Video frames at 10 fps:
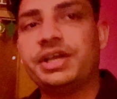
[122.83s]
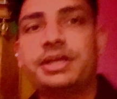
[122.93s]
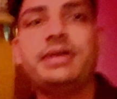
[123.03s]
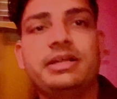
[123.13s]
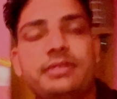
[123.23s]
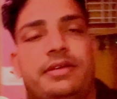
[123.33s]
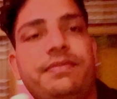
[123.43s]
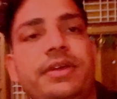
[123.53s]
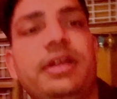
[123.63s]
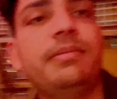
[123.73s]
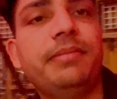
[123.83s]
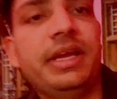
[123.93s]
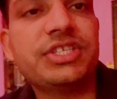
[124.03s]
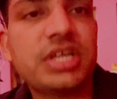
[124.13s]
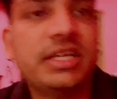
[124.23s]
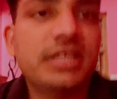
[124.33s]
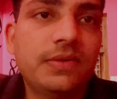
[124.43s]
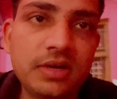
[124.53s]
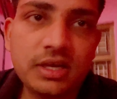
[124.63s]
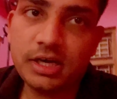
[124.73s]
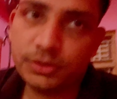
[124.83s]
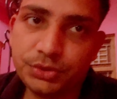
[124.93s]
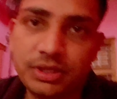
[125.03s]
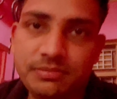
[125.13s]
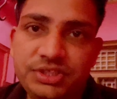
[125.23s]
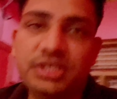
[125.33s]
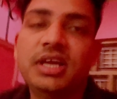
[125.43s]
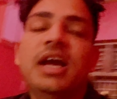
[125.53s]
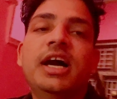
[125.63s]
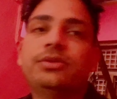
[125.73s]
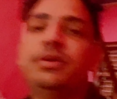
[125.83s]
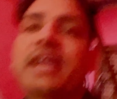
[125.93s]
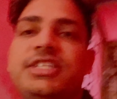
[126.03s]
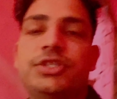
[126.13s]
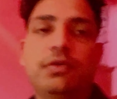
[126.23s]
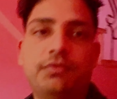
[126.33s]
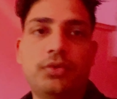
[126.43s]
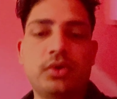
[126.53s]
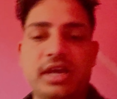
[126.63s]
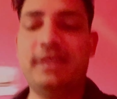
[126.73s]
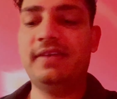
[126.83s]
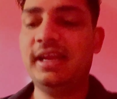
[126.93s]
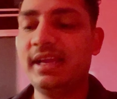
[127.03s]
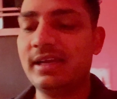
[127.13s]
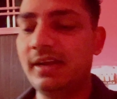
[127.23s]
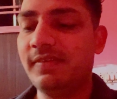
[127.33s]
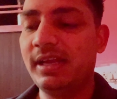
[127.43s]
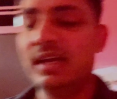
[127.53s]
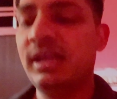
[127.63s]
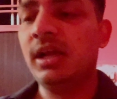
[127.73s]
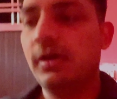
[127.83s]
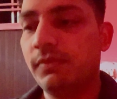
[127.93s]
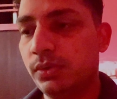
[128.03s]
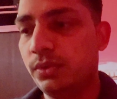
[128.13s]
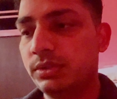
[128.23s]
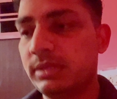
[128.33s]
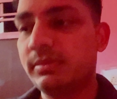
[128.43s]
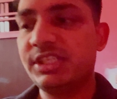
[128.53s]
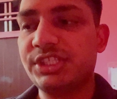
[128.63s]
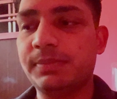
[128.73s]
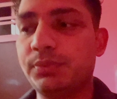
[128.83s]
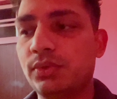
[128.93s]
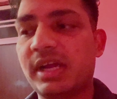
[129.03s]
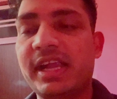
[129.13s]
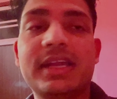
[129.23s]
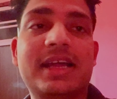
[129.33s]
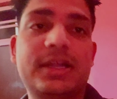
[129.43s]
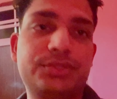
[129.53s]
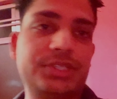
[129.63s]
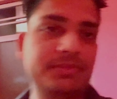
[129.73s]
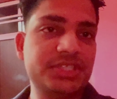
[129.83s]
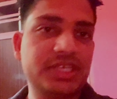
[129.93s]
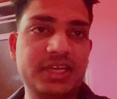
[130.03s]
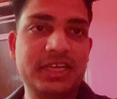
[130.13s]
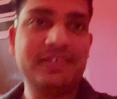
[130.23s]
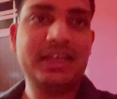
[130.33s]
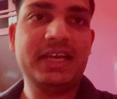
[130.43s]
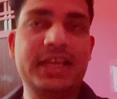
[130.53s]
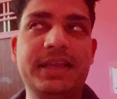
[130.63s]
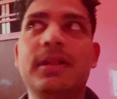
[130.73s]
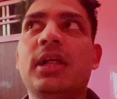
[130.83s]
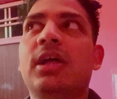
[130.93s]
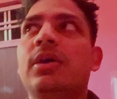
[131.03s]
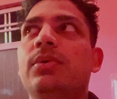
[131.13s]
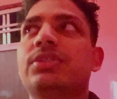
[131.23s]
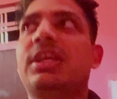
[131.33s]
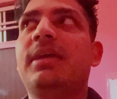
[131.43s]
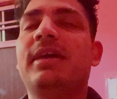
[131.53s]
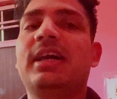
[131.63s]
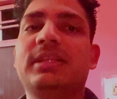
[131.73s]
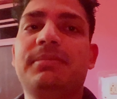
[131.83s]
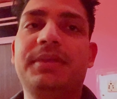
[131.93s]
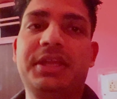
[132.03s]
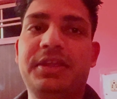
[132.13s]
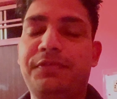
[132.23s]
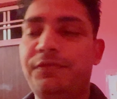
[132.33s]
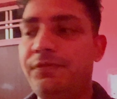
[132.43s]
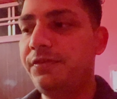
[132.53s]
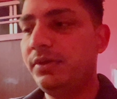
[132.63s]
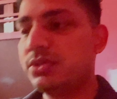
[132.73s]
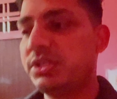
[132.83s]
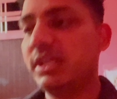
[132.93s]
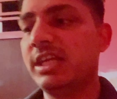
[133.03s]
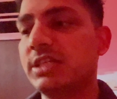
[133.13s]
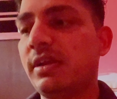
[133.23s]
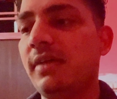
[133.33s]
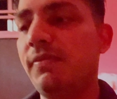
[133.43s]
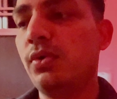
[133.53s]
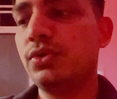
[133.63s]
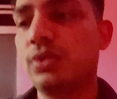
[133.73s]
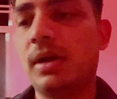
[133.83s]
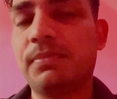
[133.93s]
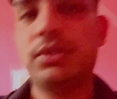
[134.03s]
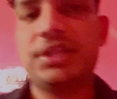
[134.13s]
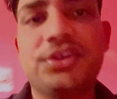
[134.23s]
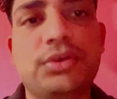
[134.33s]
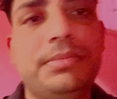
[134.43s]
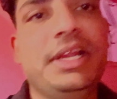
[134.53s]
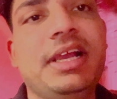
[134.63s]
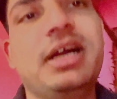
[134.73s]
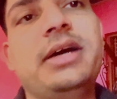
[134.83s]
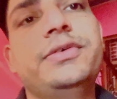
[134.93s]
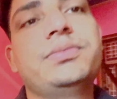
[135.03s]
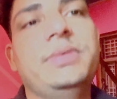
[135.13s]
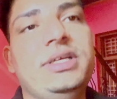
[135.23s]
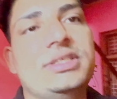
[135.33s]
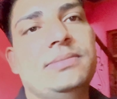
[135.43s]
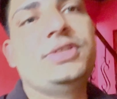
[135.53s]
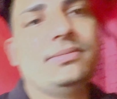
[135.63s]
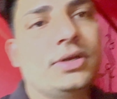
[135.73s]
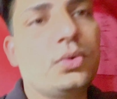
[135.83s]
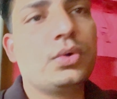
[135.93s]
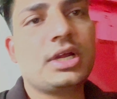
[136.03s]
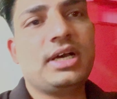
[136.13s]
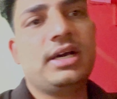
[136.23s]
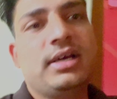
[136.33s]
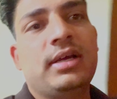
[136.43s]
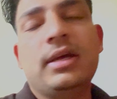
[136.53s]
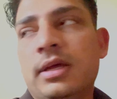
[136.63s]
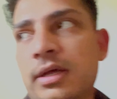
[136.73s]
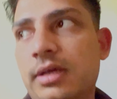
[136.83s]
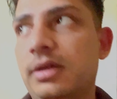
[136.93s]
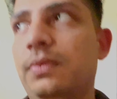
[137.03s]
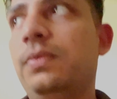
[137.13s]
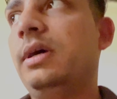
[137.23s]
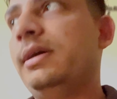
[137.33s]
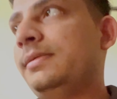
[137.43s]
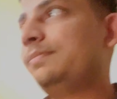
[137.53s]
के बाद में फिर मैं चला जाऊँगा खाटू श्याम जी तो नेक्स्ट जो ब्लॉग आने वाला है कल वाला वो समथिंग जयपुर का एंड खाटू श्याम जी का रहने वाला है उसके बाद में फिर उससे नेक्स्ट वाला ब्लॉग जो आपको देखने को मिलेगा उसमें समथिंग मैं कोटा रहूँगा